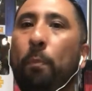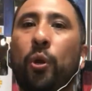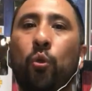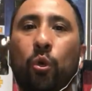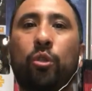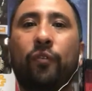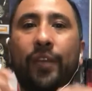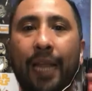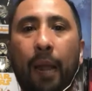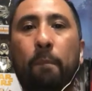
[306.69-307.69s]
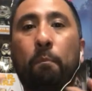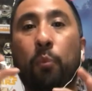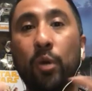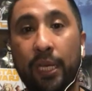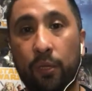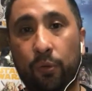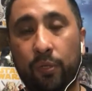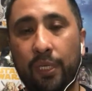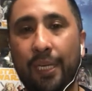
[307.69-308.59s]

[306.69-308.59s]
producto final pulido.